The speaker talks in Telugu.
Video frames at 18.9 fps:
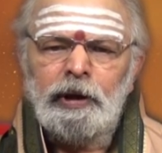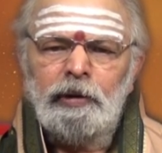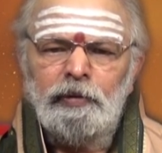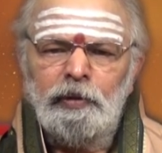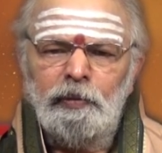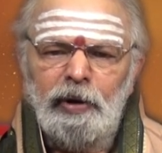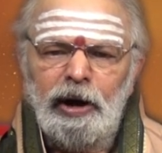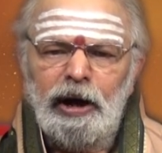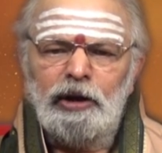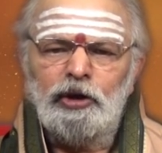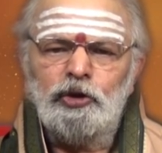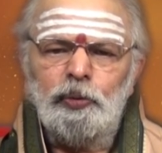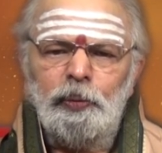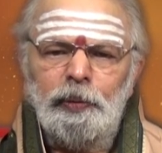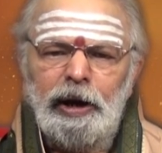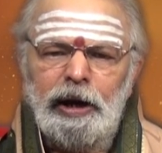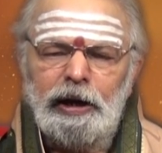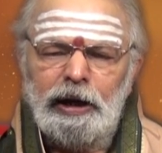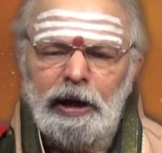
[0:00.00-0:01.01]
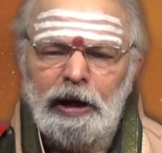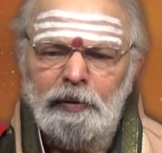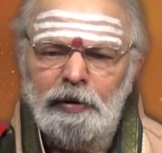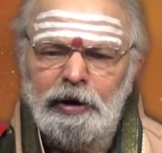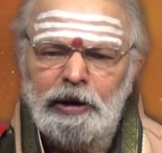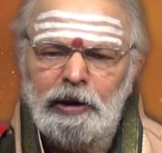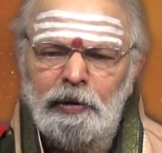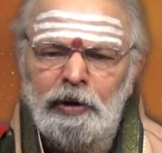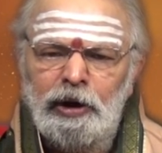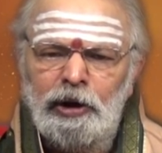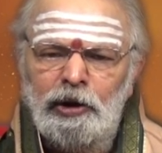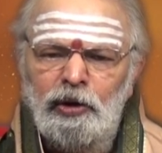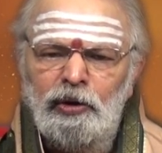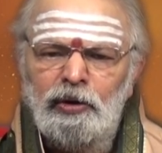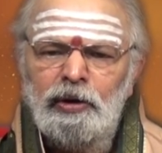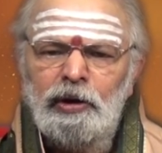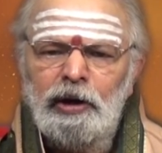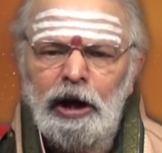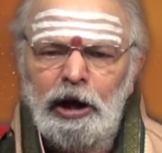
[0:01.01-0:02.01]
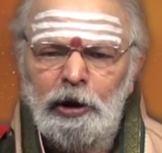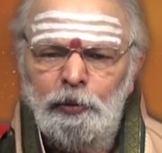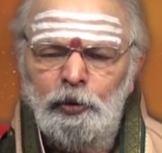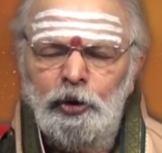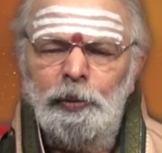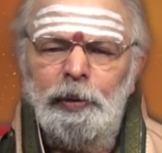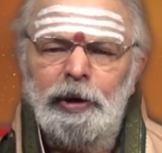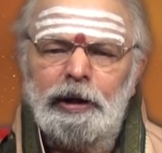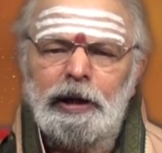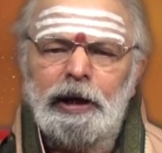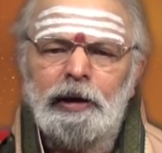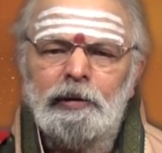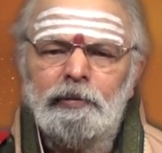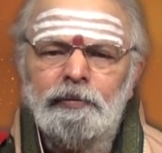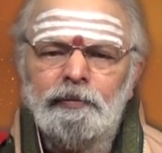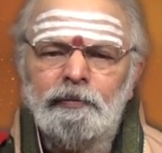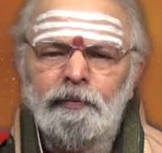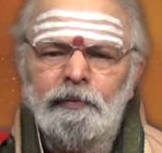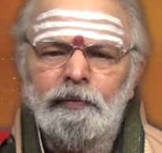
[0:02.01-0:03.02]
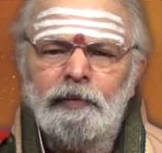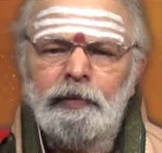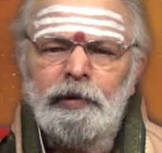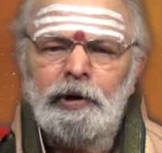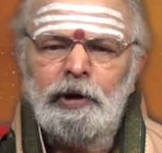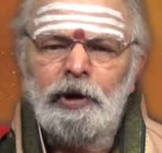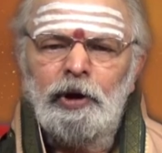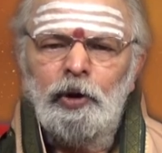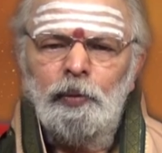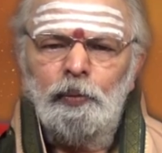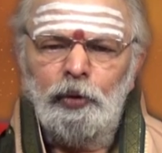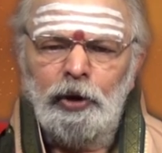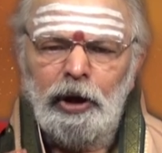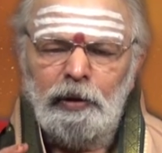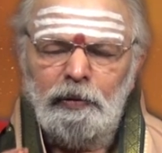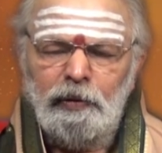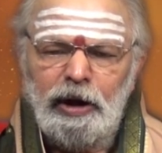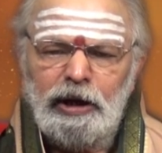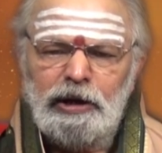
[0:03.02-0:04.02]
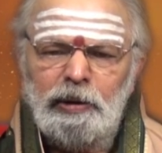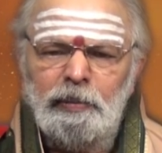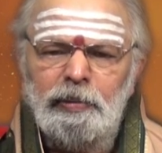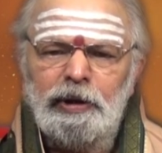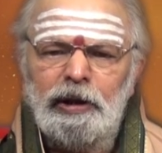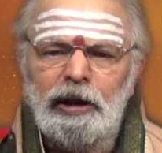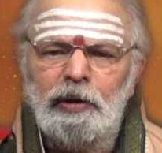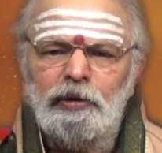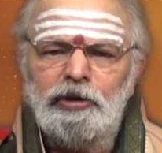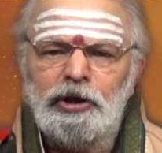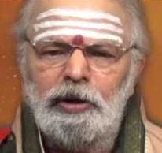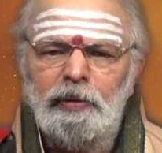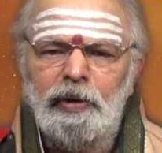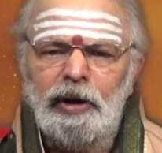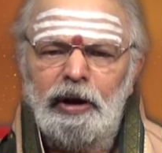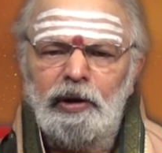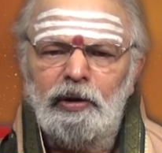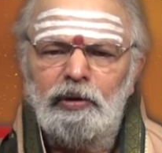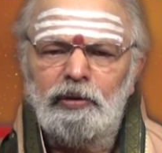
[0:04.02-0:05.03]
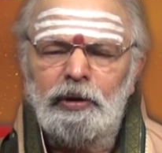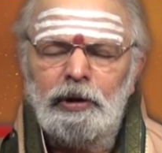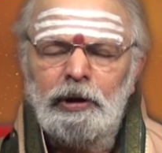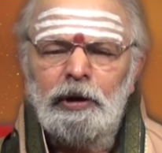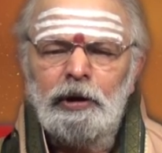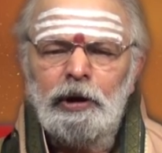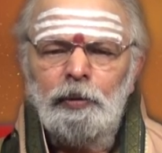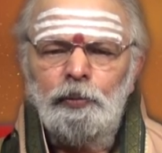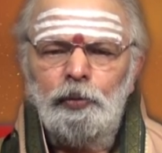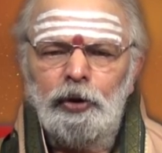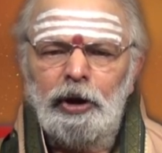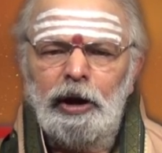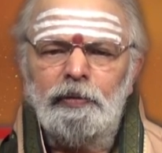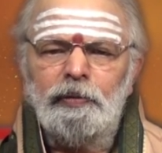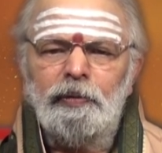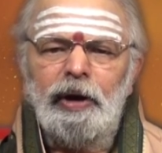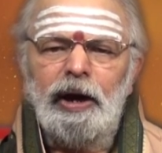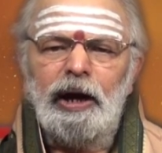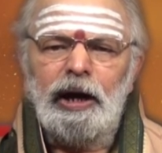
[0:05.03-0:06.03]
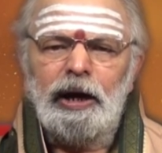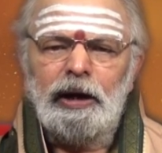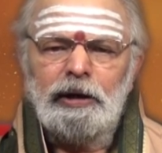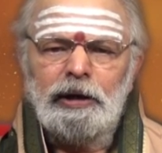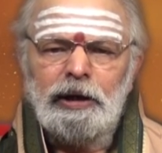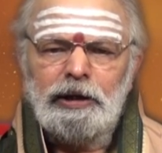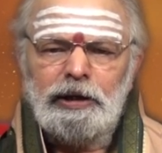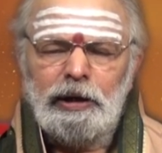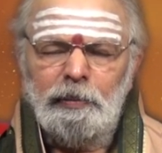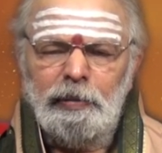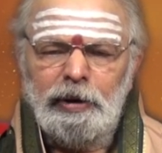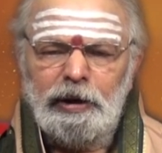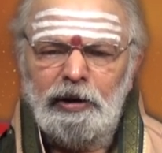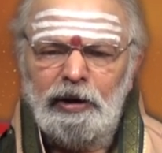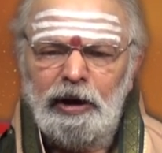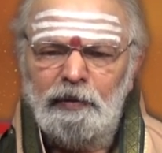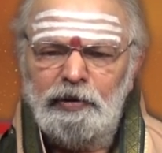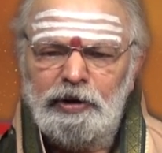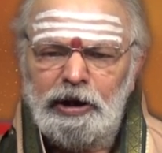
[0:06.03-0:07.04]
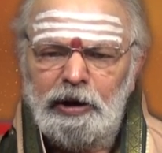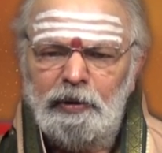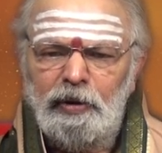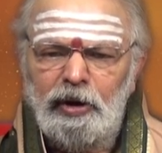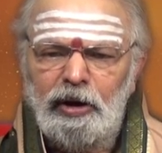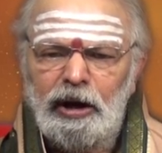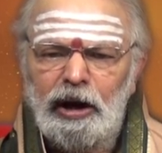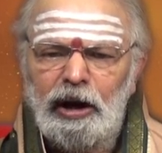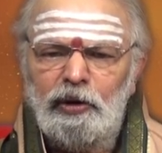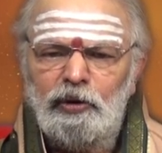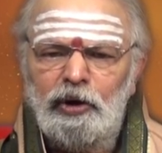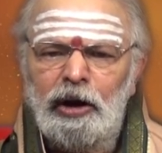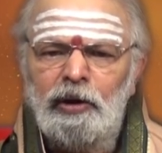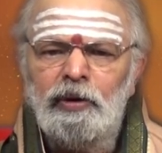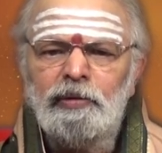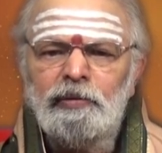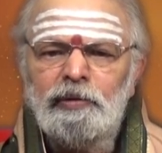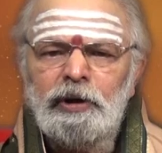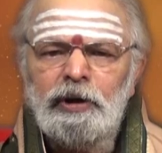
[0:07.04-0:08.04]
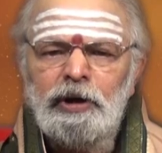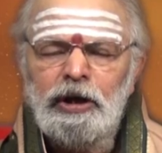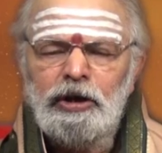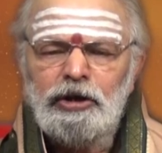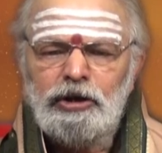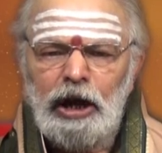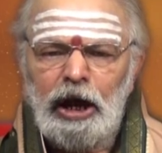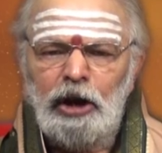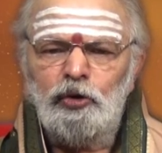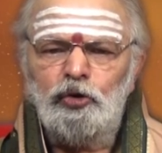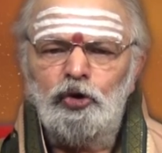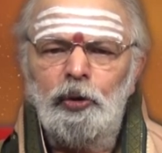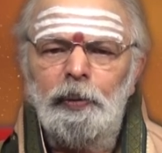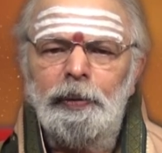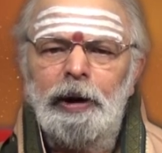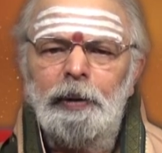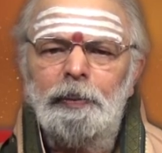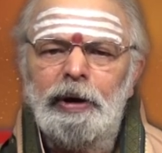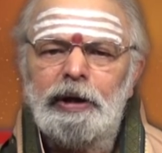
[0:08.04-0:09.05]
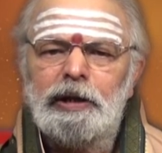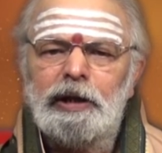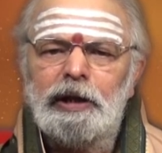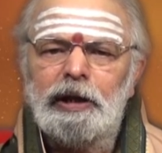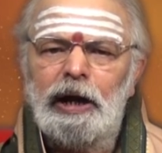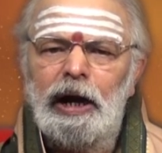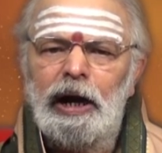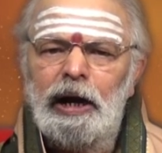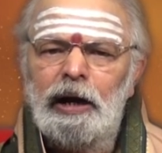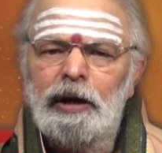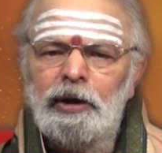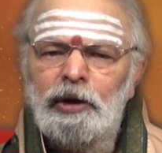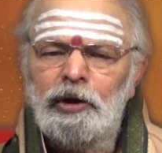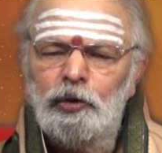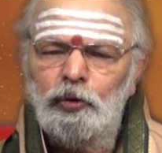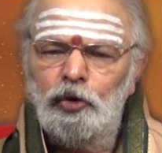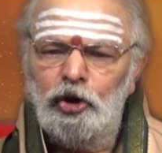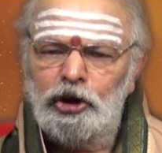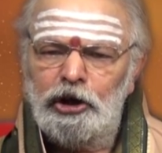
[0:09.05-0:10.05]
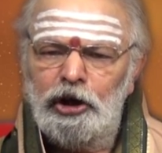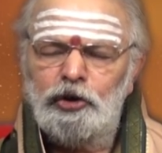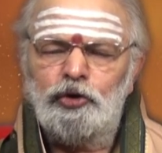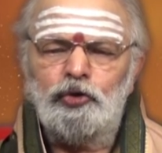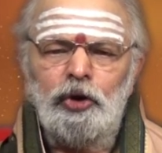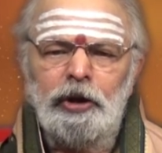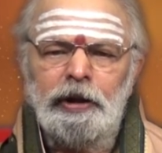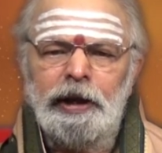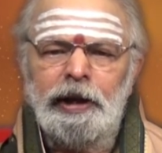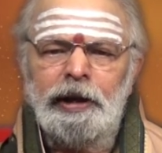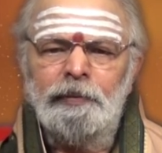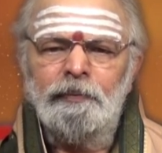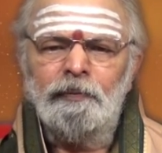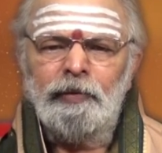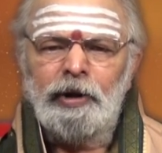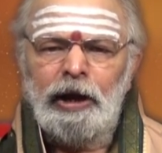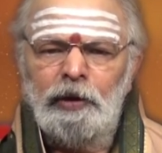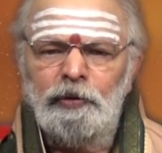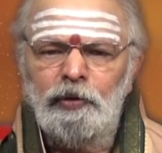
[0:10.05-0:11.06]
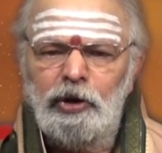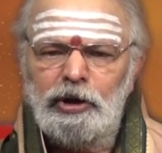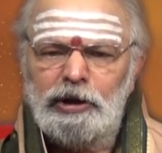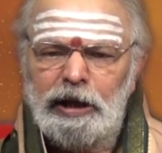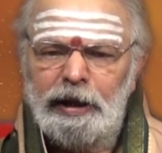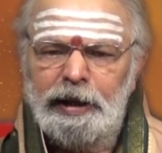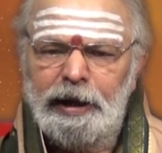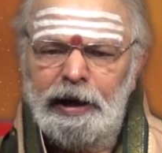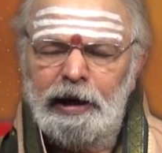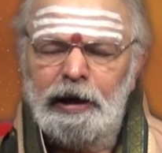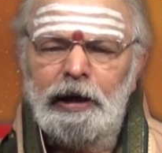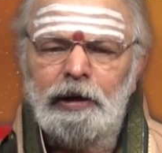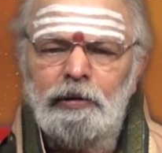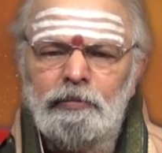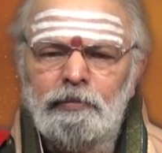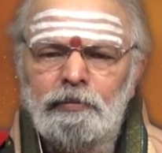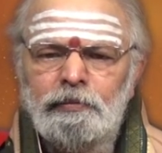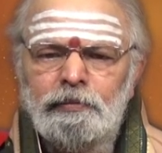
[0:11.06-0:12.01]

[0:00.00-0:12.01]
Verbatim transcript: వివాహాలు శుభకార్యాలు ఏవైతే ఉన్నాయో అవి ముడిపడతాయి పునర్వివాహ సంబంధమైన విషయ వ్యవహారాలు పునర్వివాహ సంబంధమైన విషయ వ్యవహారాలు కూడాను సానుకూలపడే పరిస్థితిగా గోచరిస్తోంది అందులో సందేహం లేదు